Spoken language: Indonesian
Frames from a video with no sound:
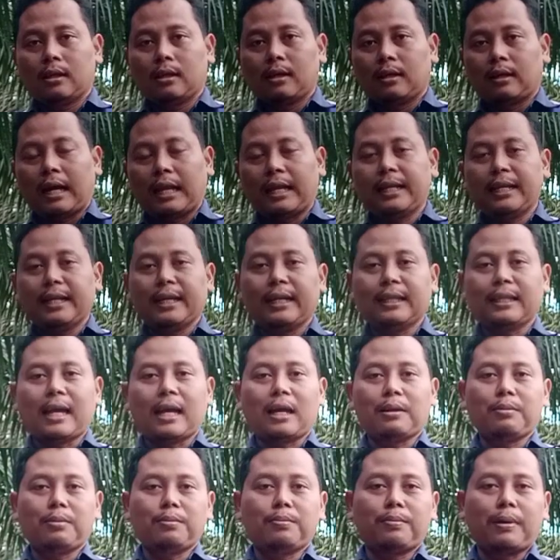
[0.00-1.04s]
Kali ini kita
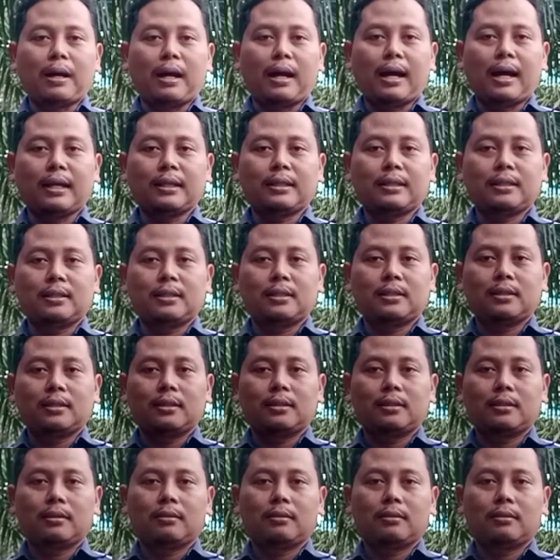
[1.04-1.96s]
akan membahas